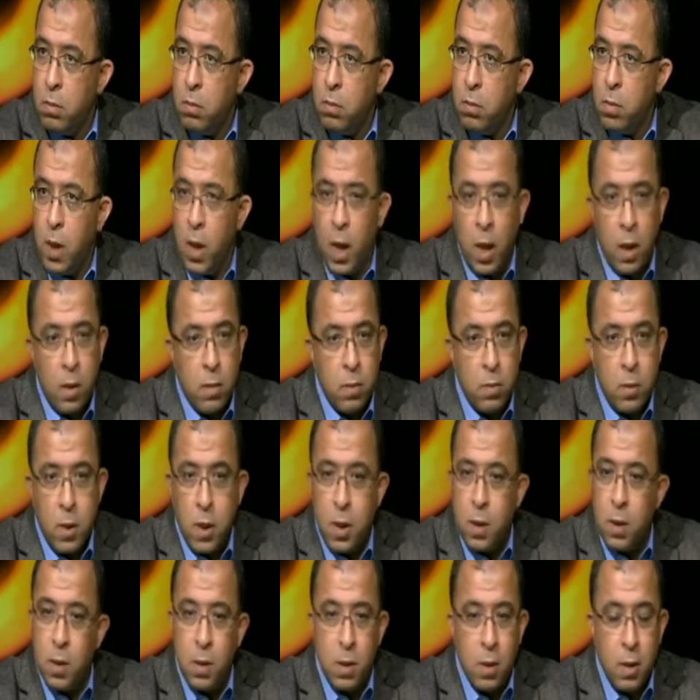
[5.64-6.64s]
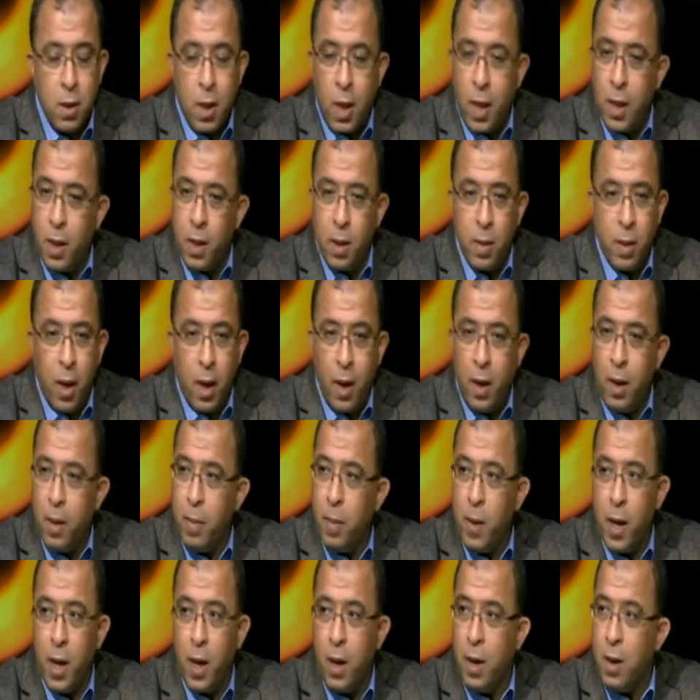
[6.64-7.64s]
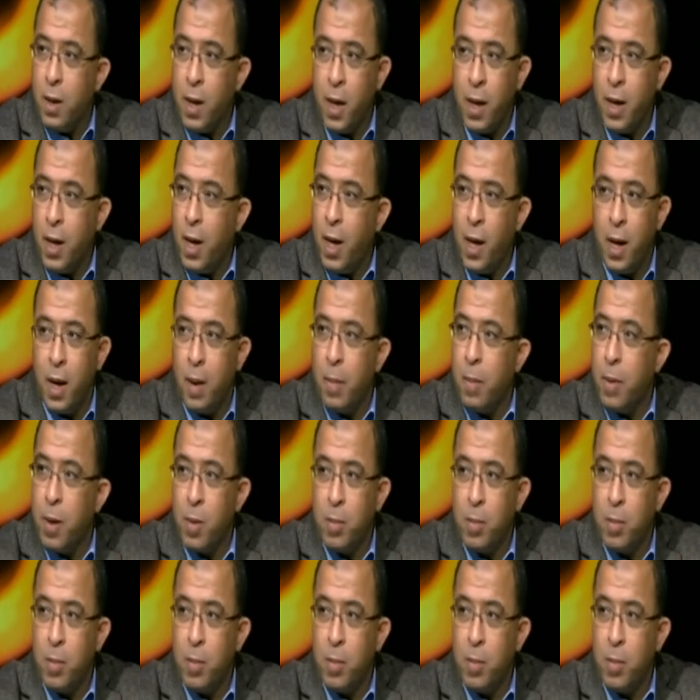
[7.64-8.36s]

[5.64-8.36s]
لا من يعني انا ما يعني الحقيقة من اول ما